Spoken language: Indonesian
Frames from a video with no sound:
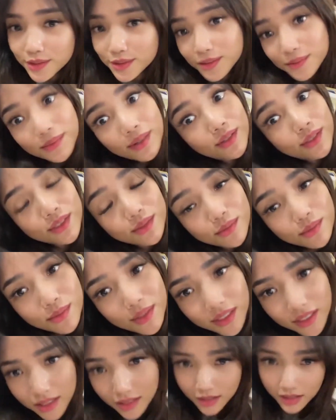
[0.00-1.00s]
Usai
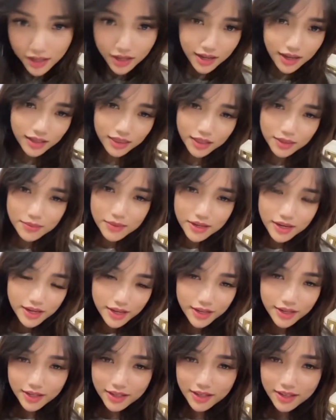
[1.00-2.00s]
digosipkan dengan sederet
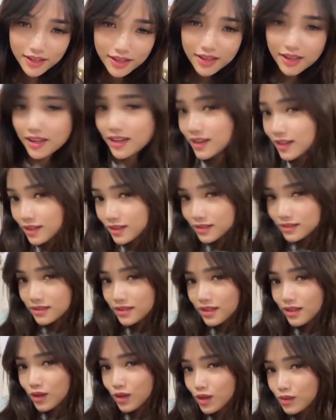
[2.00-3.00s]
artis tampan
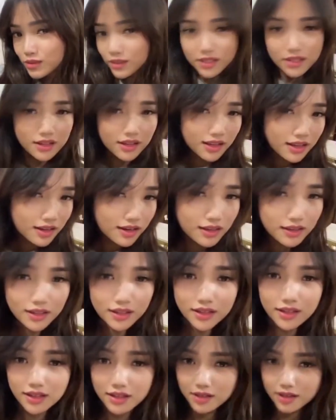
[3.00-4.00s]
seperti Asnawi
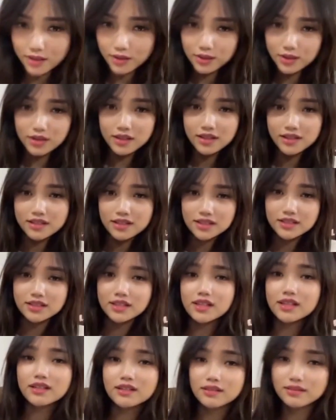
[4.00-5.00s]
Mangkualam dan El
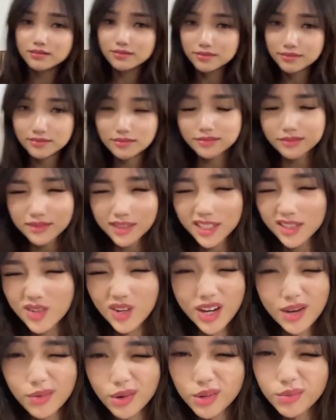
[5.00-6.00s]
Rumi, rumor
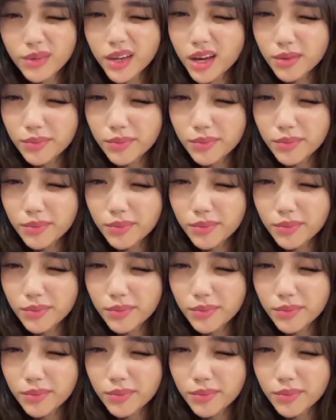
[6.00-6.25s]
tersebut akhirnya